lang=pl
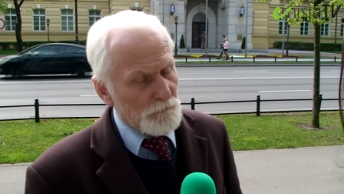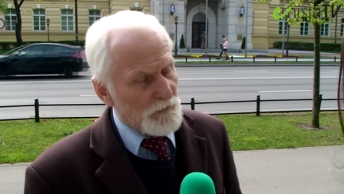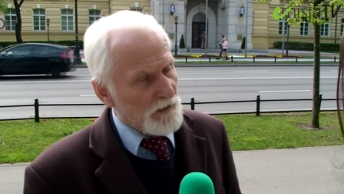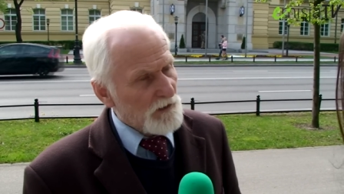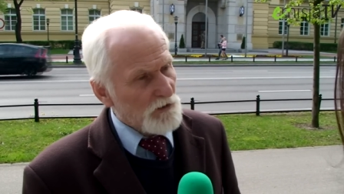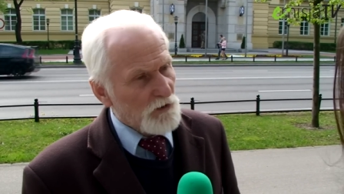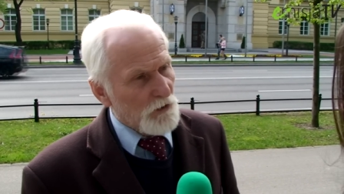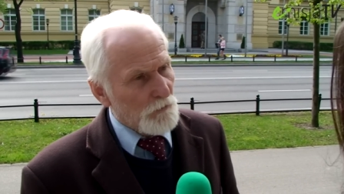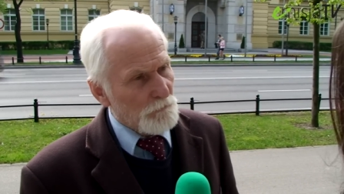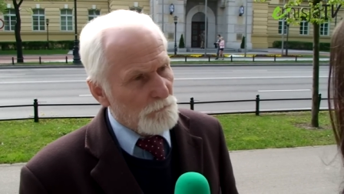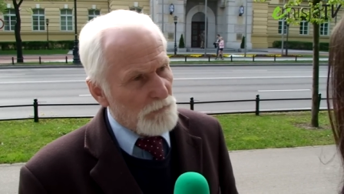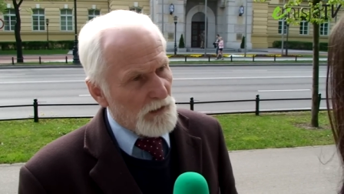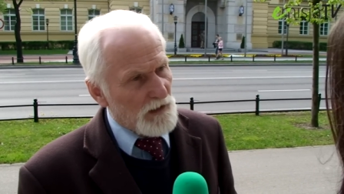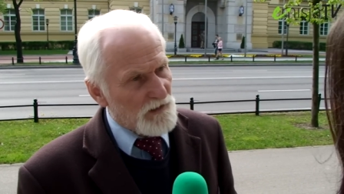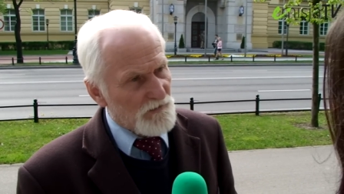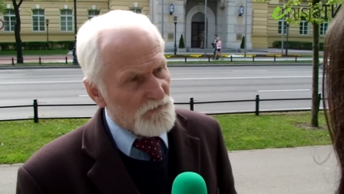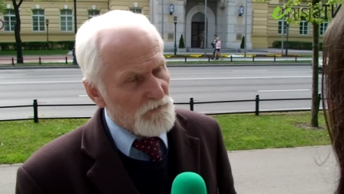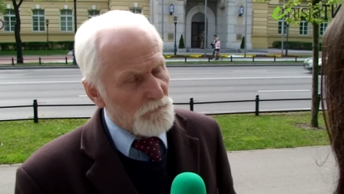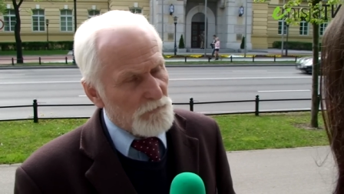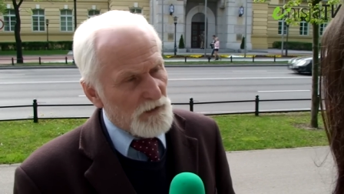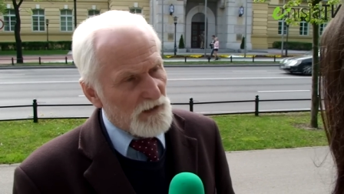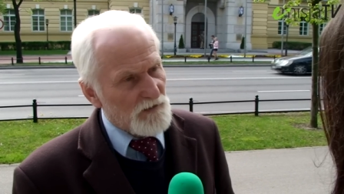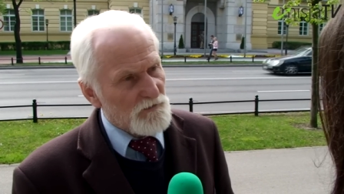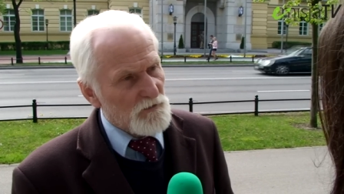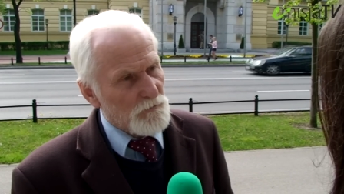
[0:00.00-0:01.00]
będą
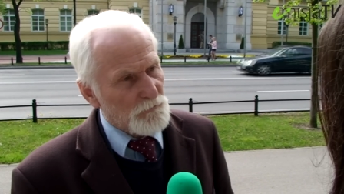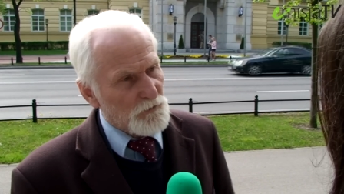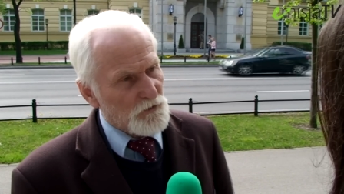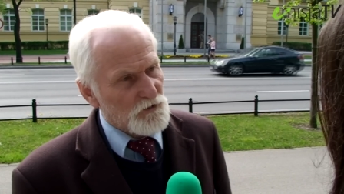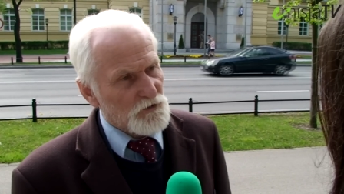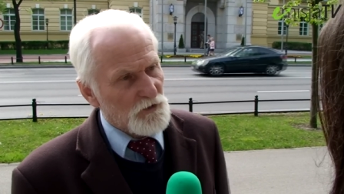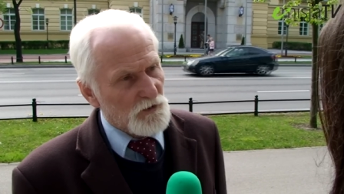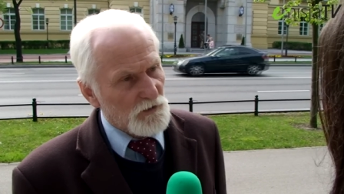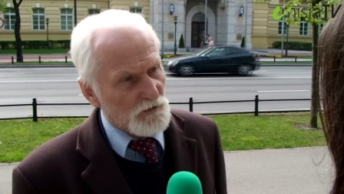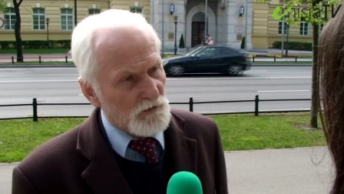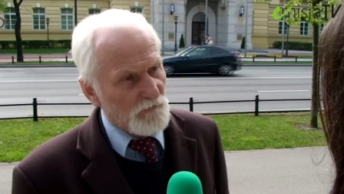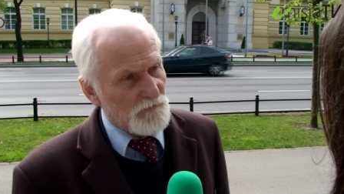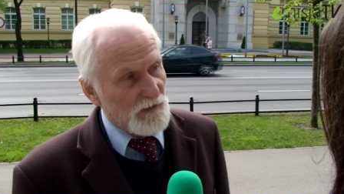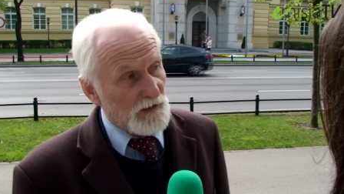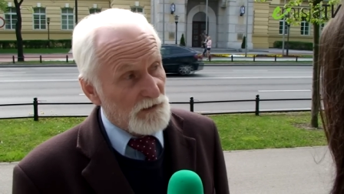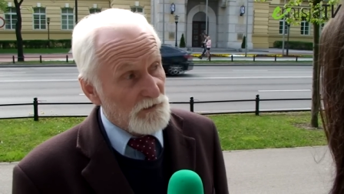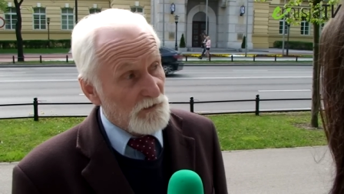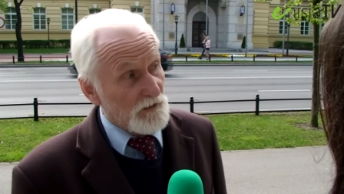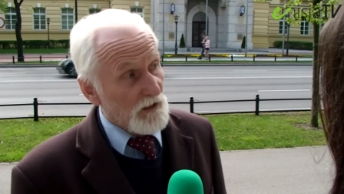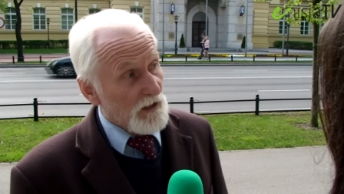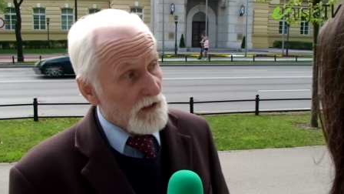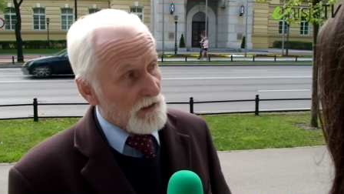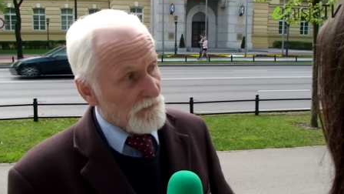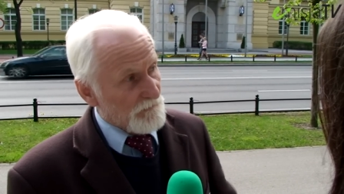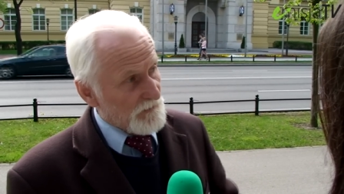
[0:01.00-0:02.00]
bardzo, bardzo poszkodowani.